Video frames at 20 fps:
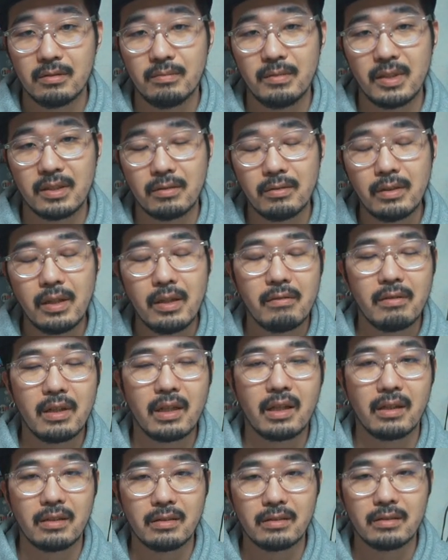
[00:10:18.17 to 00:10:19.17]
まあ、それはわ
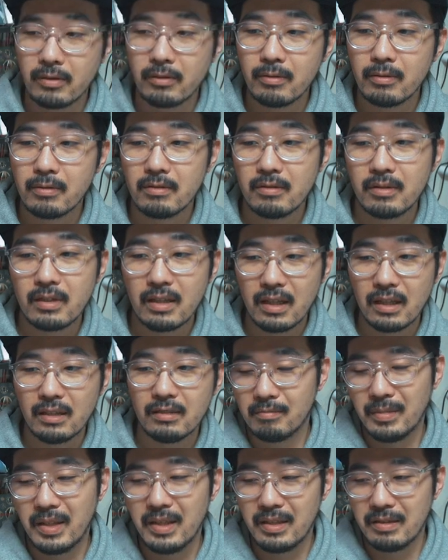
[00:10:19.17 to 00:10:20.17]
かる。評論家、
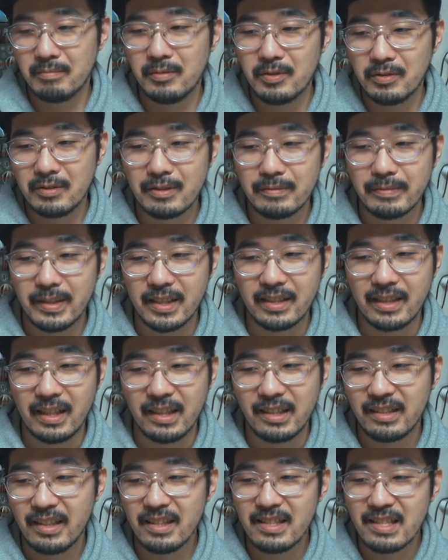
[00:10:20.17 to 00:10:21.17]
お前文句ばっか
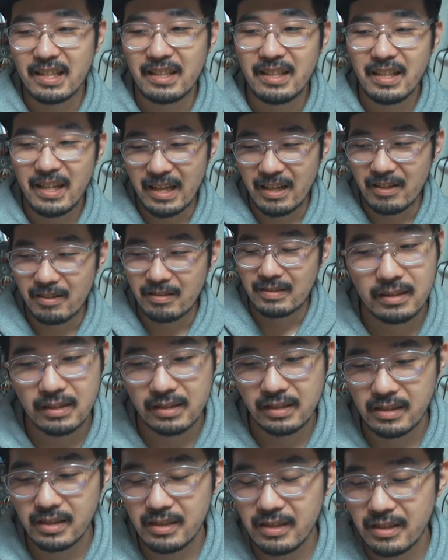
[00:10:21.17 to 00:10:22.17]
言ってんじゃねえよ。で、
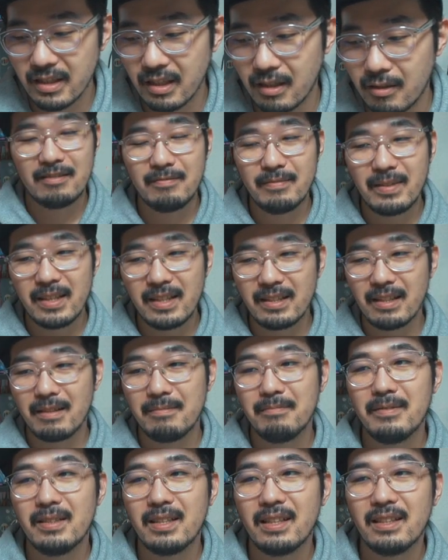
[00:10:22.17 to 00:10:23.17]
信者、お前
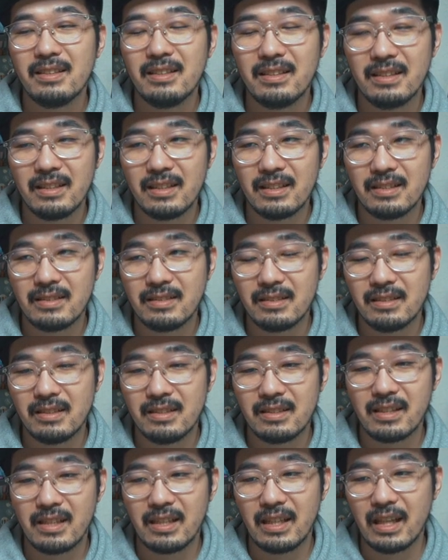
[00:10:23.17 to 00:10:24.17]
何もわかってねえくせ
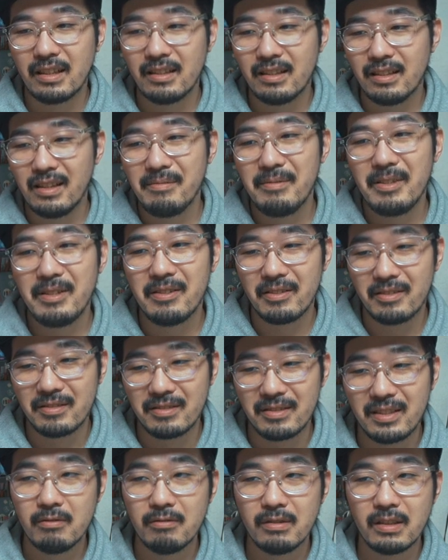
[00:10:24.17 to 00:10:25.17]
に、じゃあやってみろ
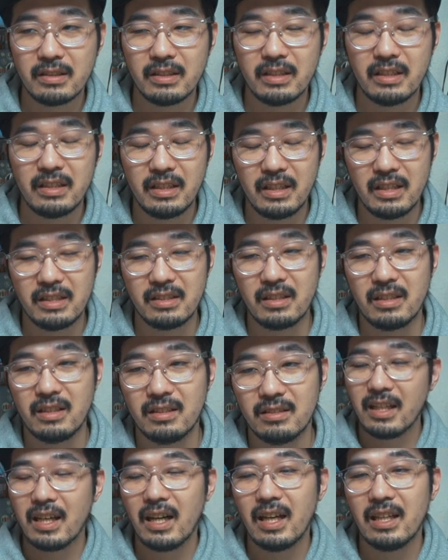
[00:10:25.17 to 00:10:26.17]
よ。フォローできねえじゃ
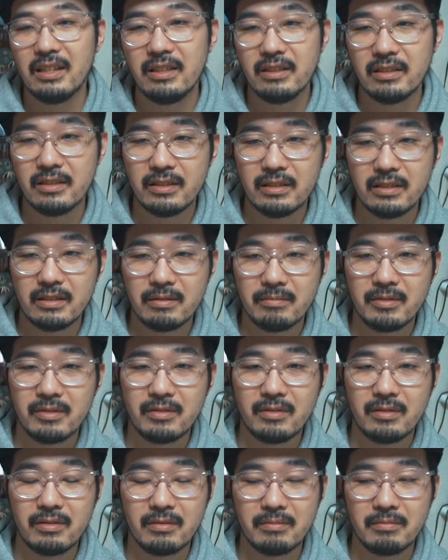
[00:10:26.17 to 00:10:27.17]
ん。で、俳優
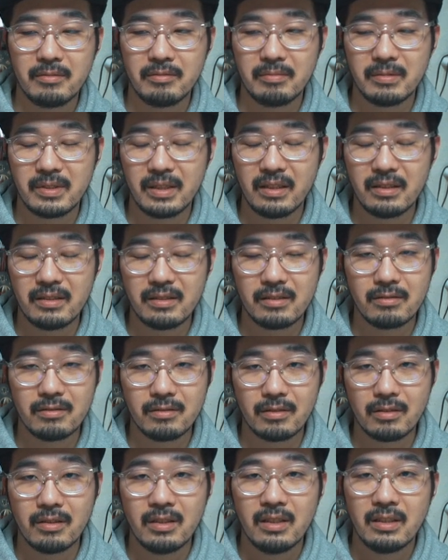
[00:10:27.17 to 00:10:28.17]
も、もう全員死
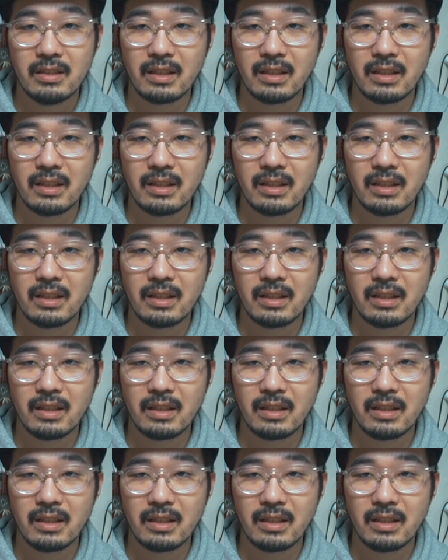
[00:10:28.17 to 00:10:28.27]
ぬと。